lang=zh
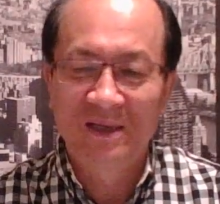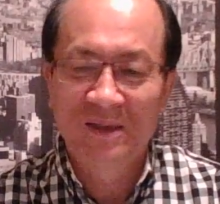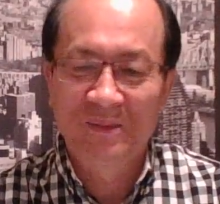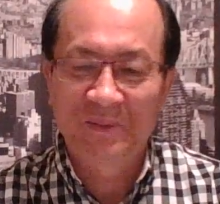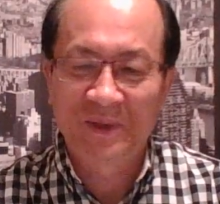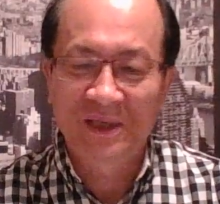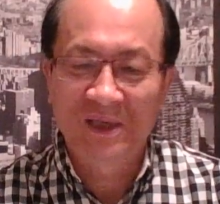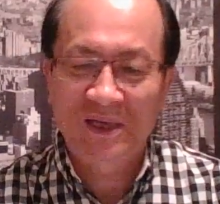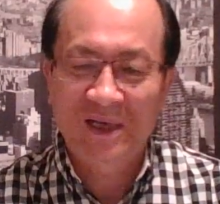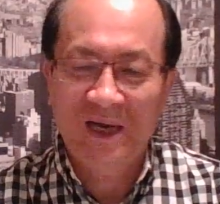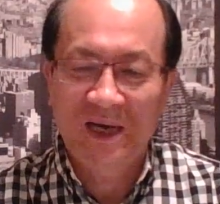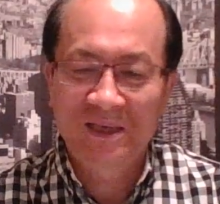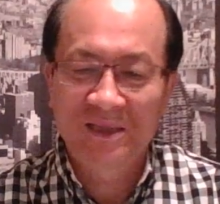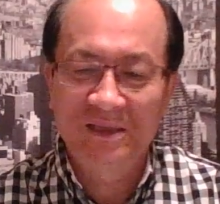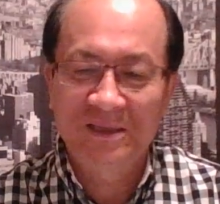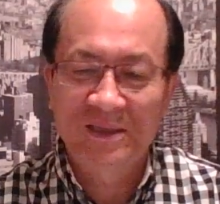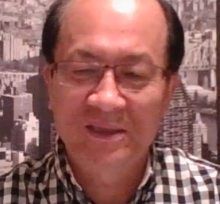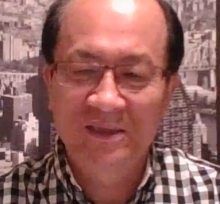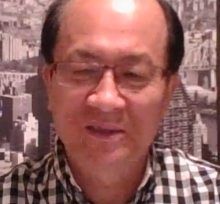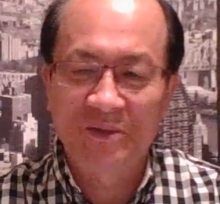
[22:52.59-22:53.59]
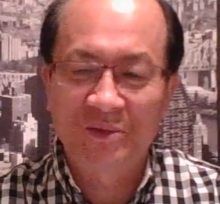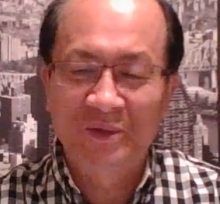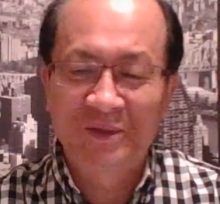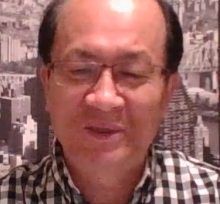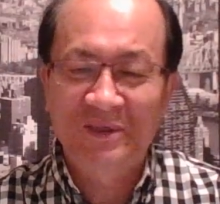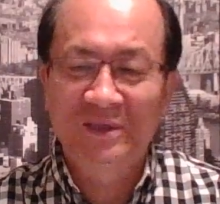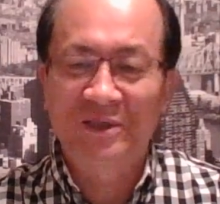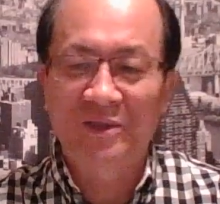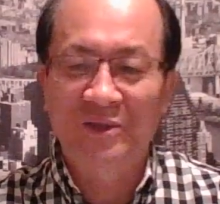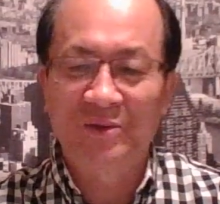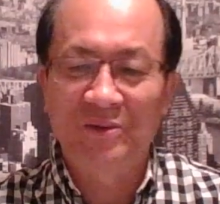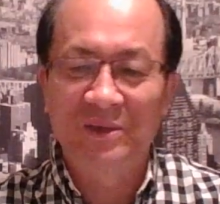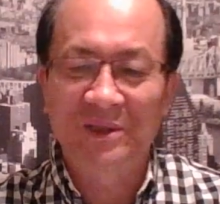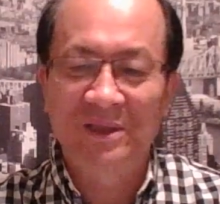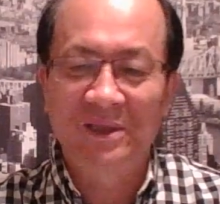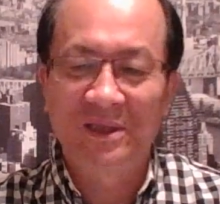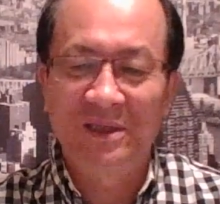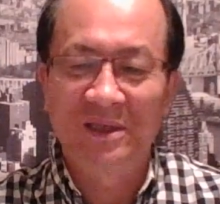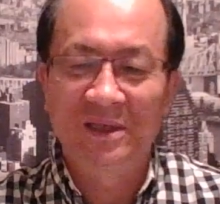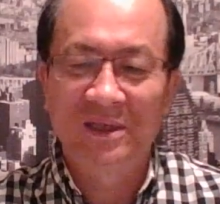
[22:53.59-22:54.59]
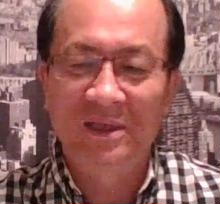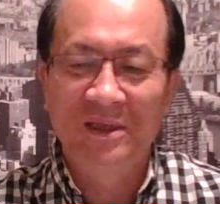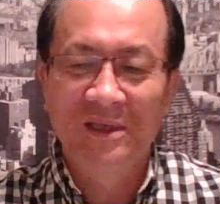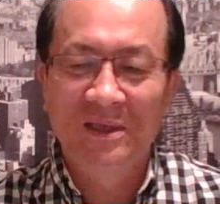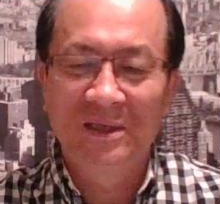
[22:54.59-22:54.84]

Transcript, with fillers: 把它看成是有自首这个。